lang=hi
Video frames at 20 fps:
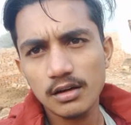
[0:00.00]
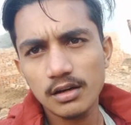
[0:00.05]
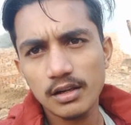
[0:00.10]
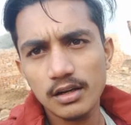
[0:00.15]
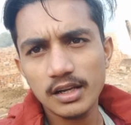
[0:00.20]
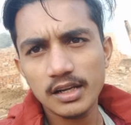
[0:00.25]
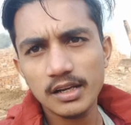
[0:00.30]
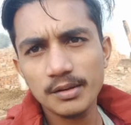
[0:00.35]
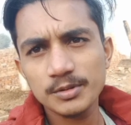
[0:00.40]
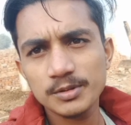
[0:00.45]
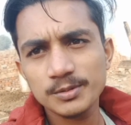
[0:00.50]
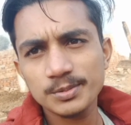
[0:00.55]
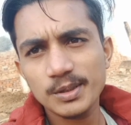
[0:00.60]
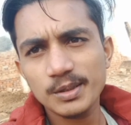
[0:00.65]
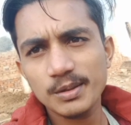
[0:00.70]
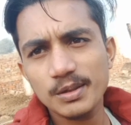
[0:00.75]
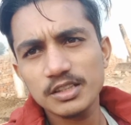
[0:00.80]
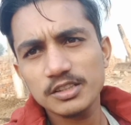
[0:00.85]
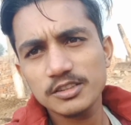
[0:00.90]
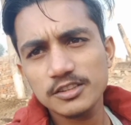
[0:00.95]
अल्लाह राम
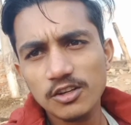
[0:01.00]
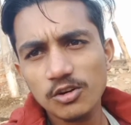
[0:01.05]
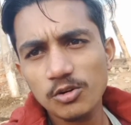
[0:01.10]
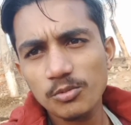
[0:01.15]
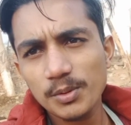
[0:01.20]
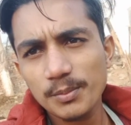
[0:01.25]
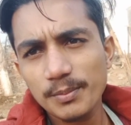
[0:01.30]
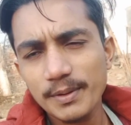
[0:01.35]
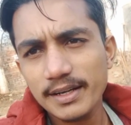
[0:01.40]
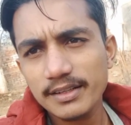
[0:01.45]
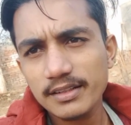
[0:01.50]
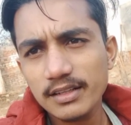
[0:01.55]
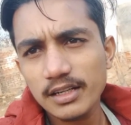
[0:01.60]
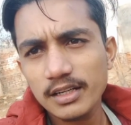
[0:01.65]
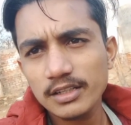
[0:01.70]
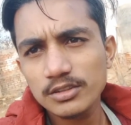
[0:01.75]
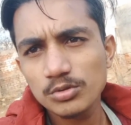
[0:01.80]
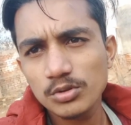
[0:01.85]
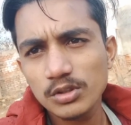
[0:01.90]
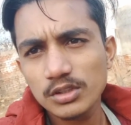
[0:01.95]
इसके ऊपर बैठ के
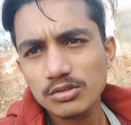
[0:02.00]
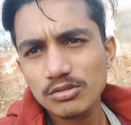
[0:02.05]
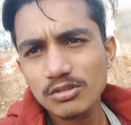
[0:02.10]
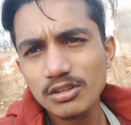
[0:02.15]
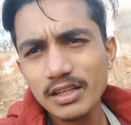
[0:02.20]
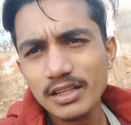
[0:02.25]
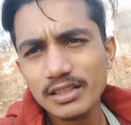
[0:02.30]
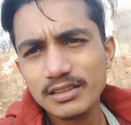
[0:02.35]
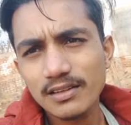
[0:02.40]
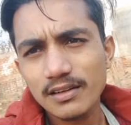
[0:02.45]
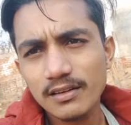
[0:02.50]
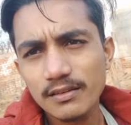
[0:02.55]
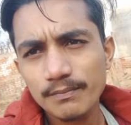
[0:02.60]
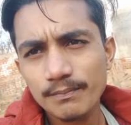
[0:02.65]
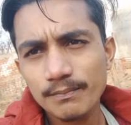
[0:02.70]
कहीं झूले तो नहीं लेता